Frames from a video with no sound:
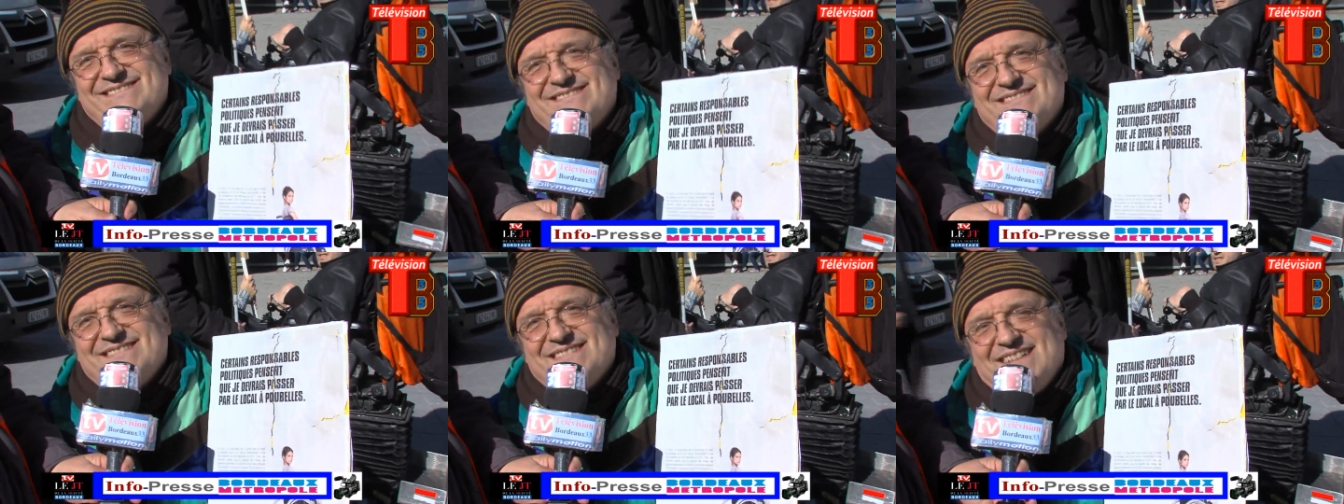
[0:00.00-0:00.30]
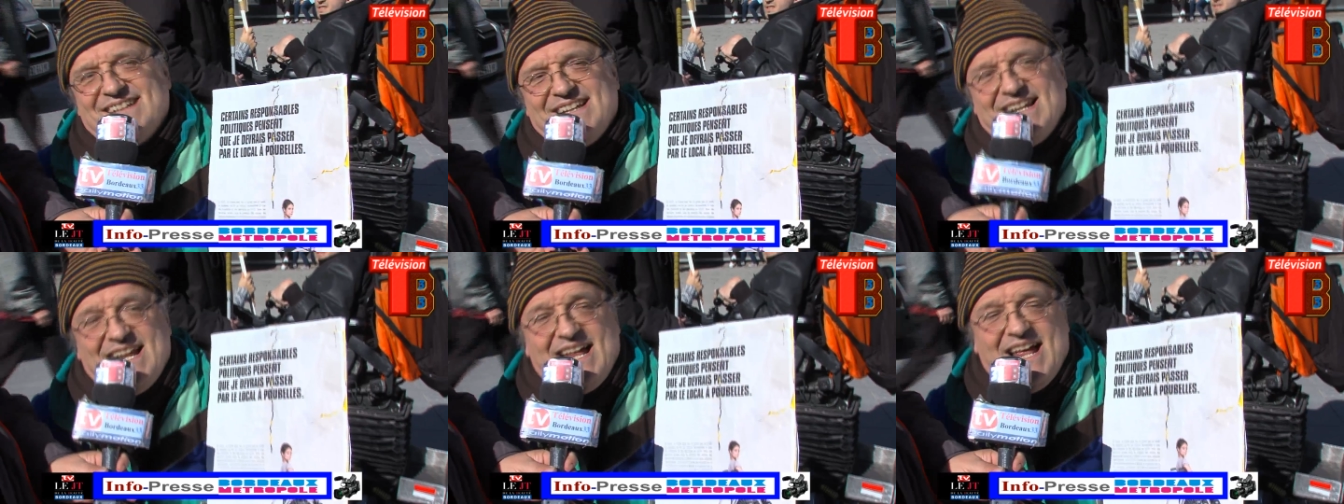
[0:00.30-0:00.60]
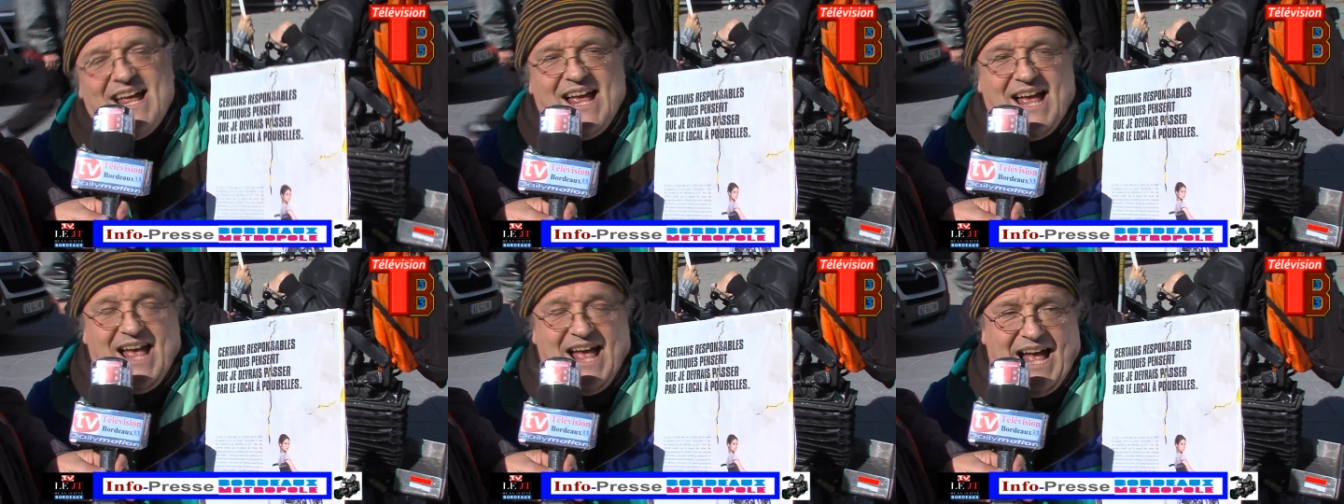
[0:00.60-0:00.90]
des
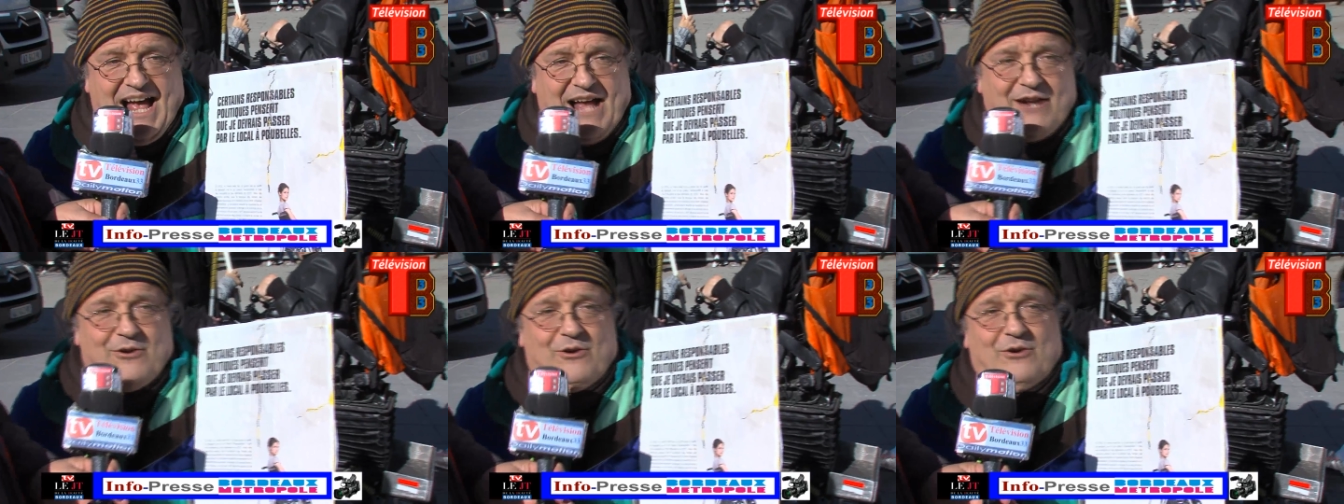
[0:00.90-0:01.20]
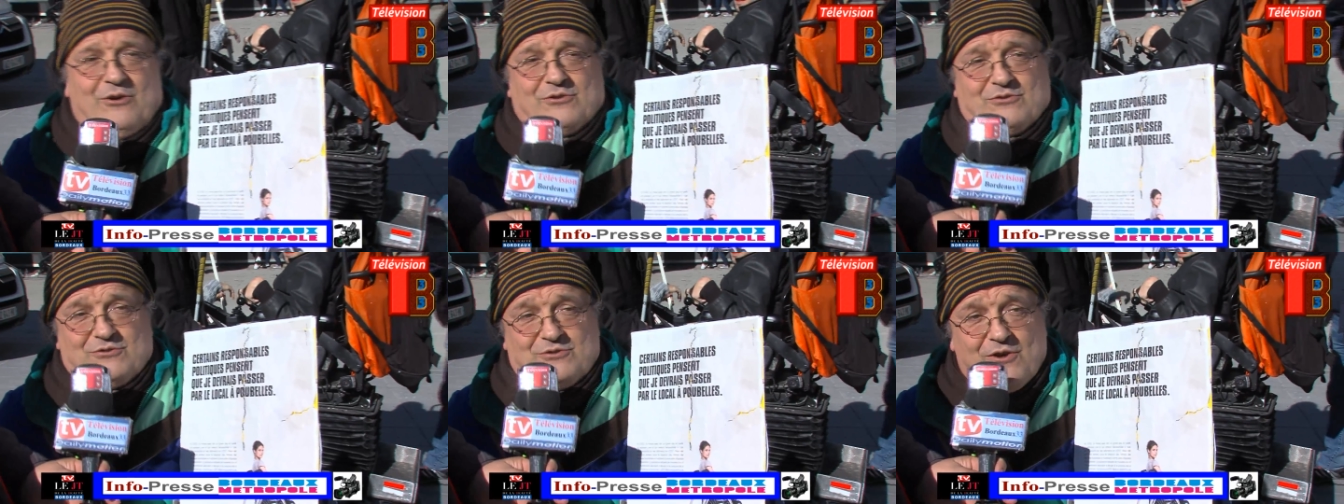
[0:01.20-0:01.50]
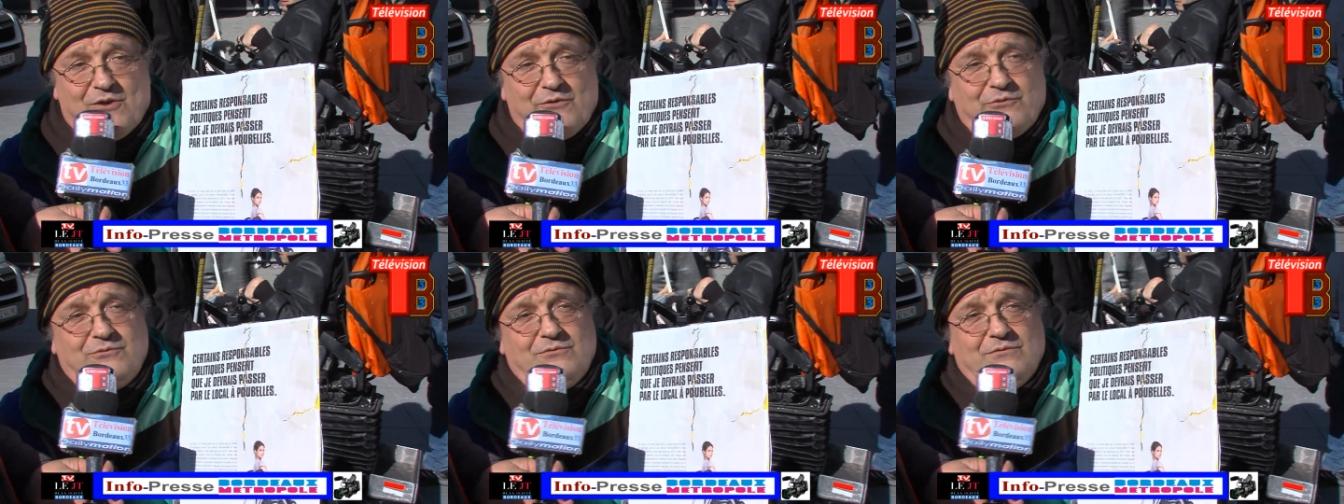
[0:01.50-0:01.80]
handicapés Alors,
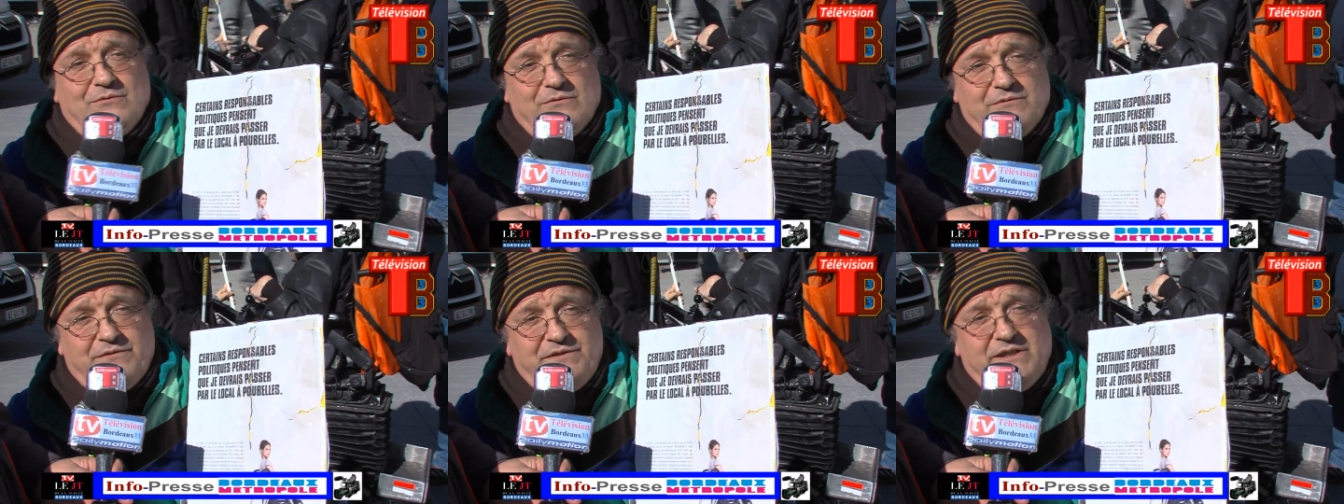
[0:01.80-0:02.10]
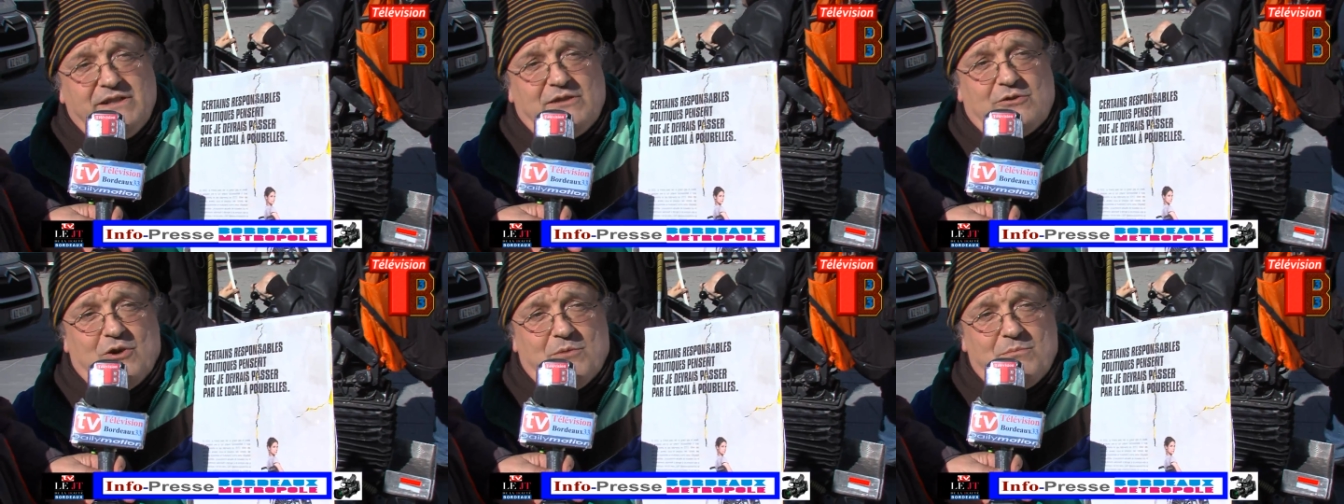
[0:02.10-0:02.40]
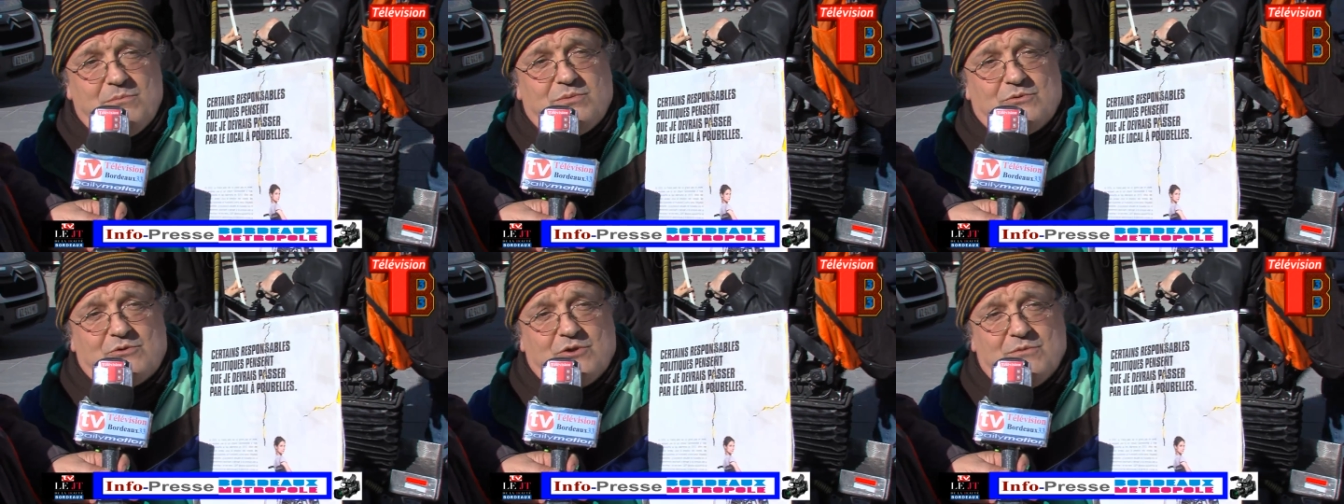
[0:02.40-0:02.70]
dans une ville
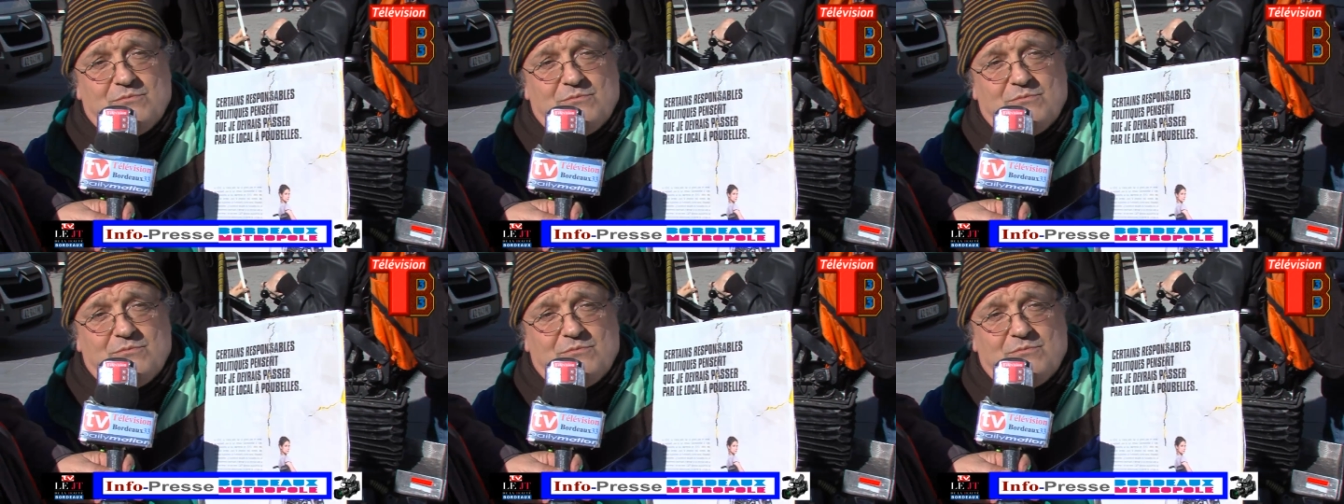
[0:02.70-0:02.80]
comme,